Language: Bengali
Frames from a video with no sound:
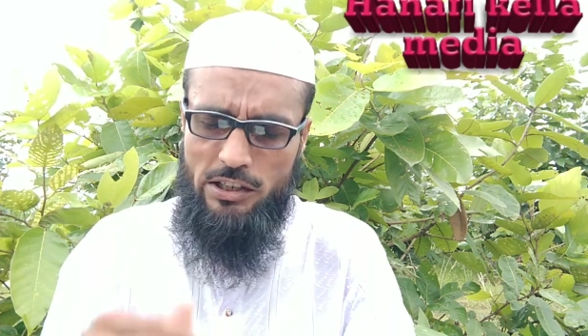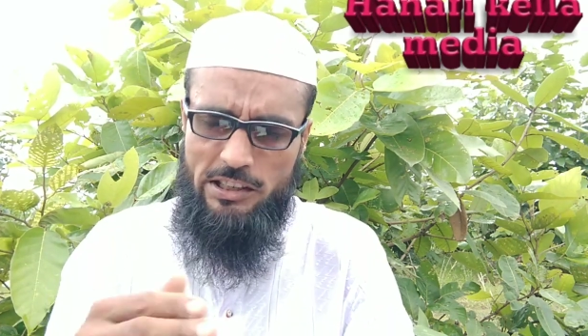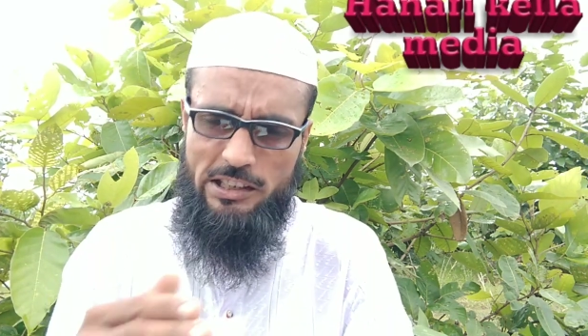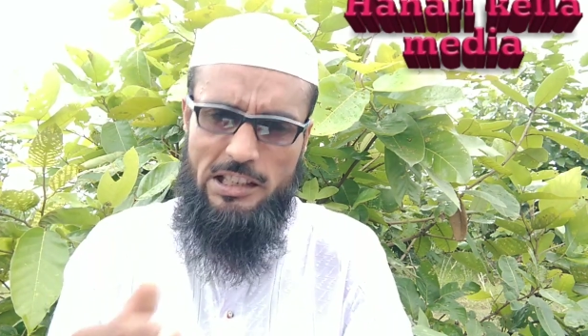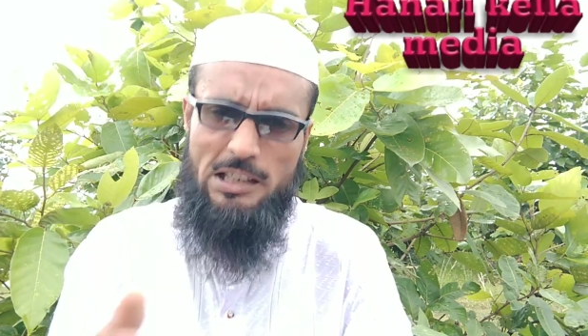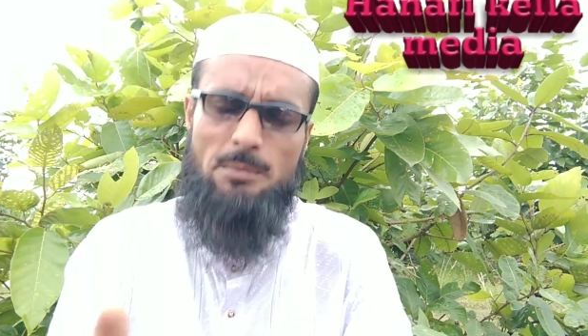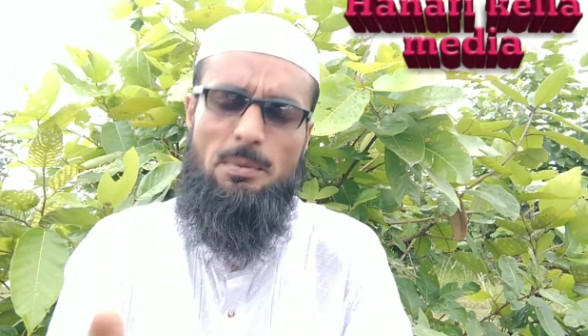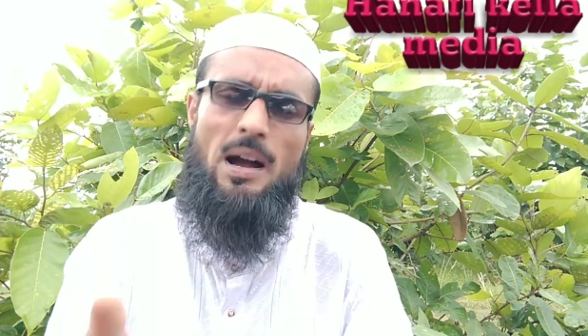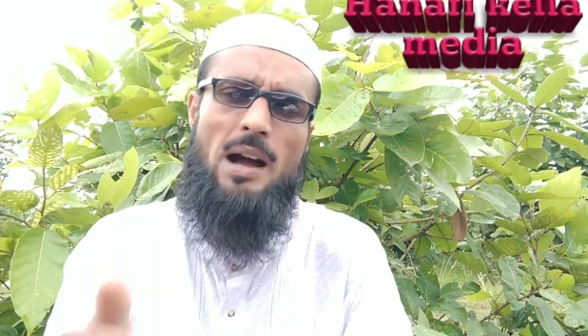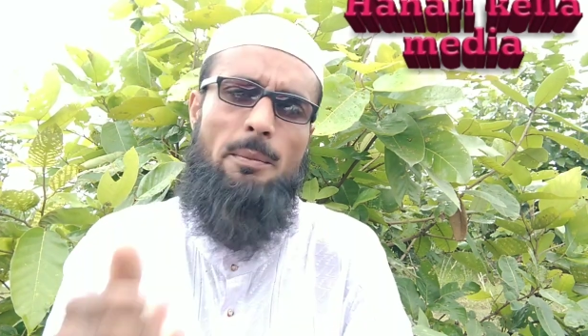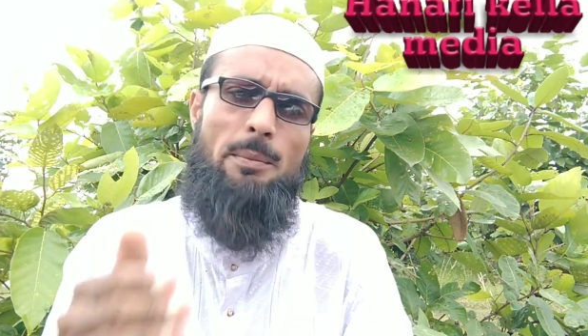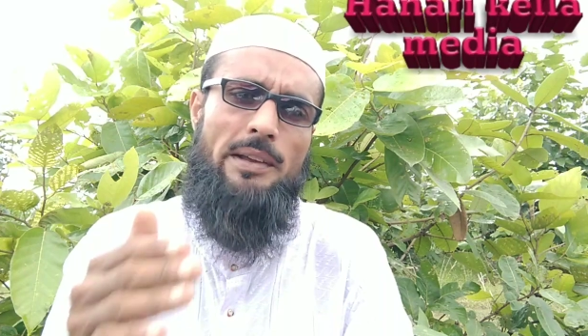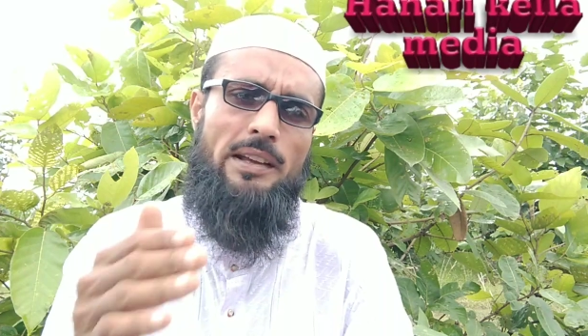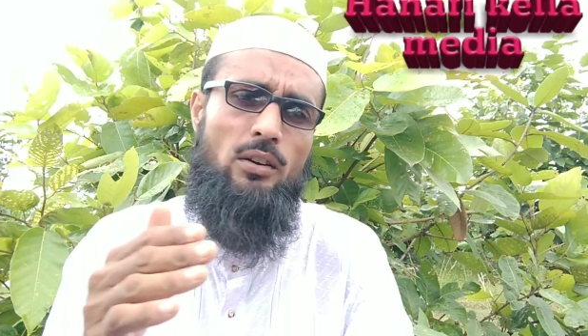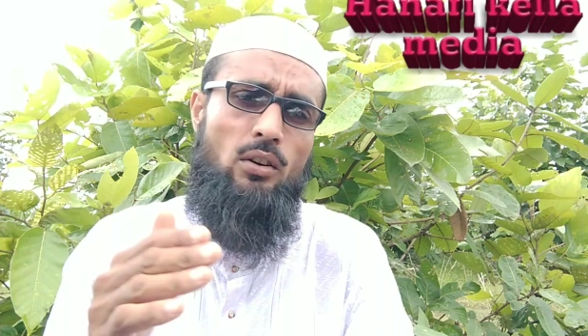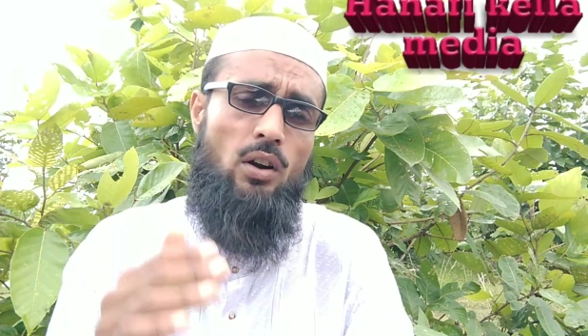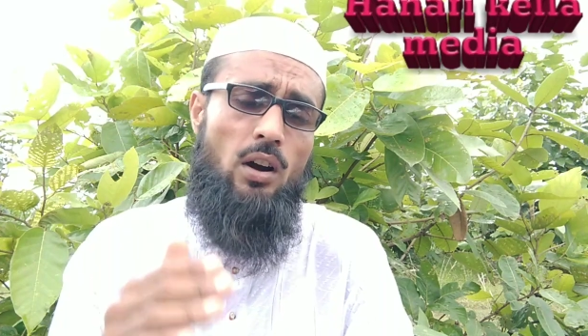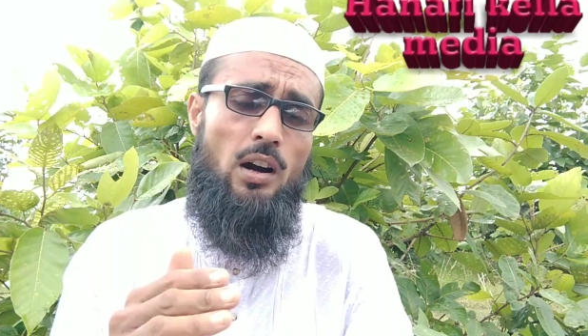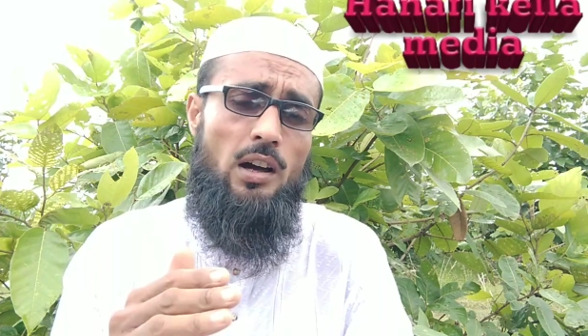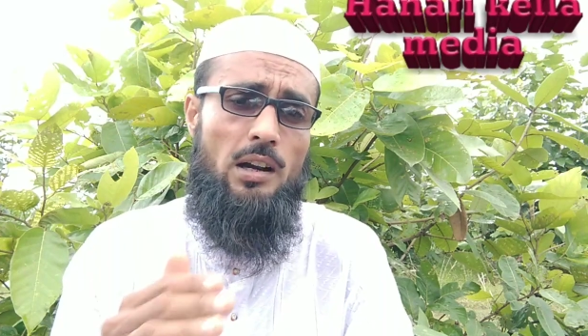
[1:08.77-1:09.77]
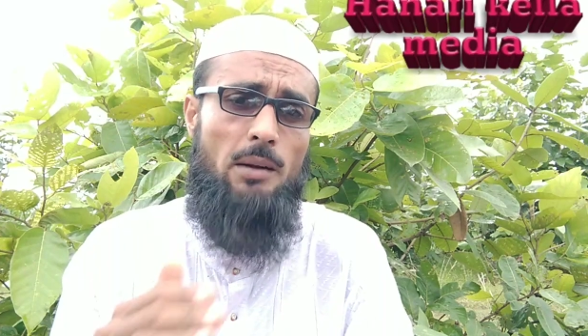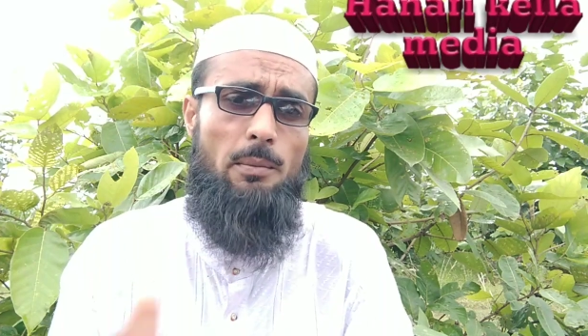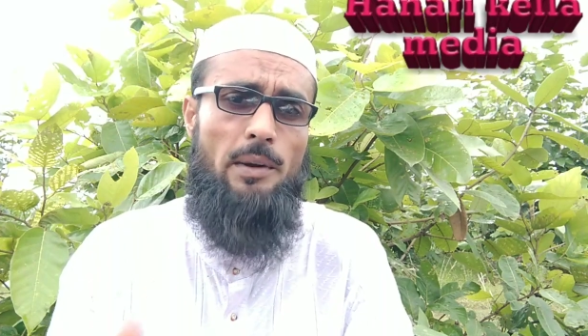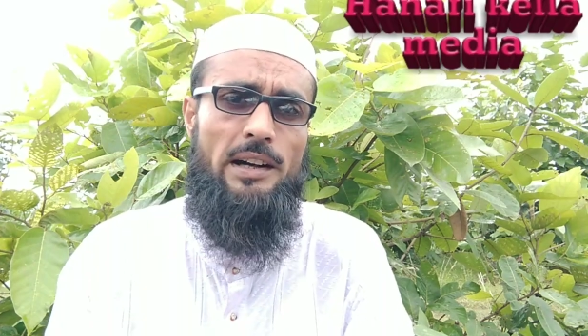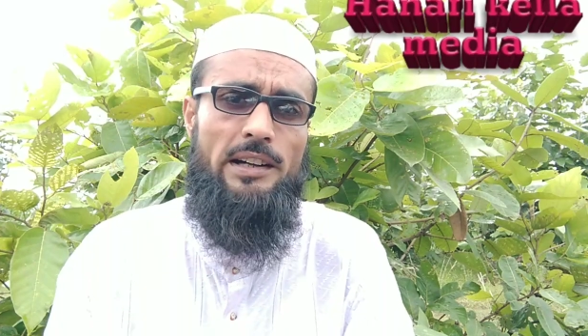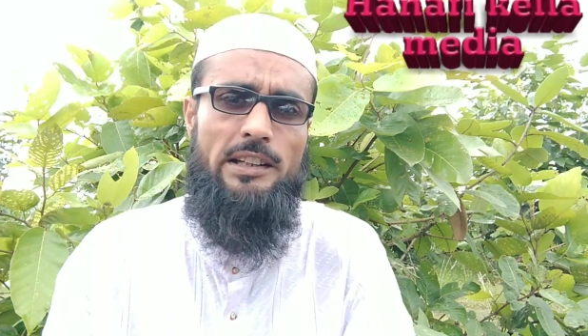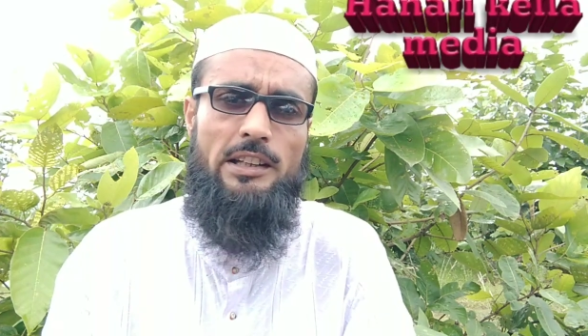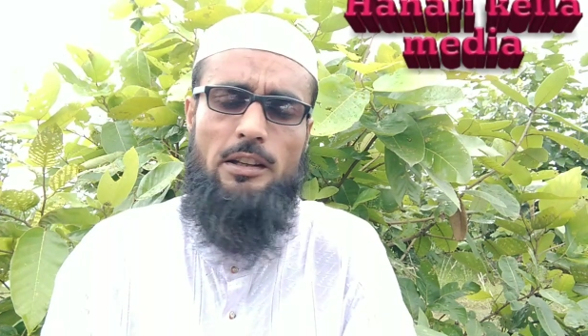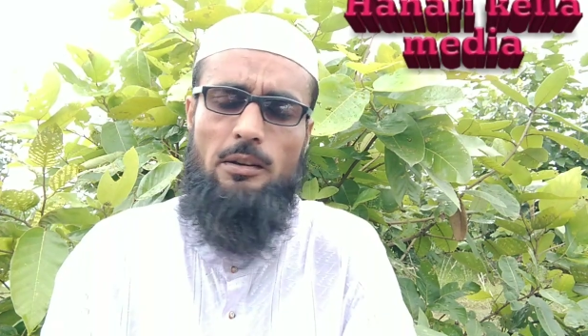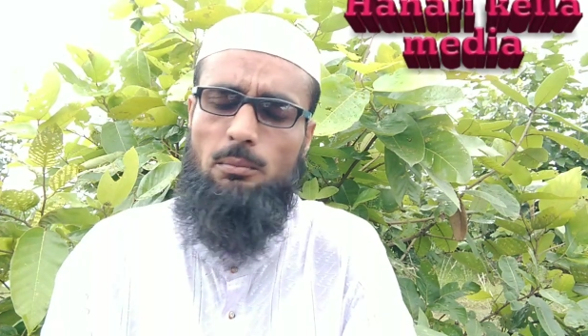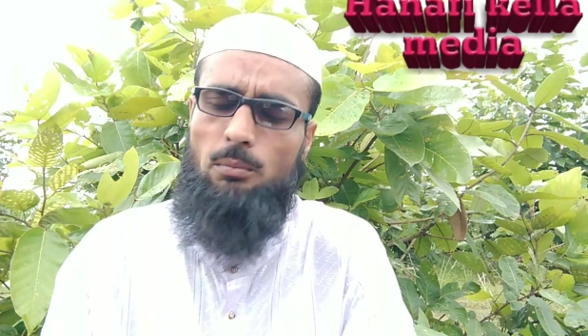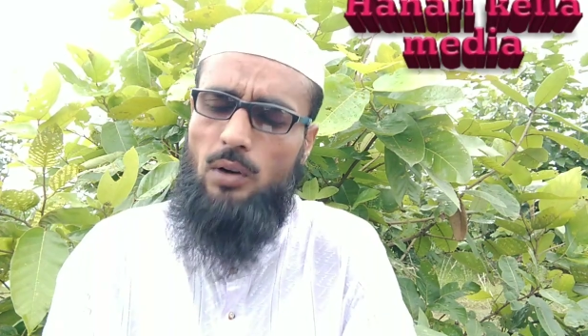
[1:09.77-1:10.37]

কিভাবে ঘরবাড়ি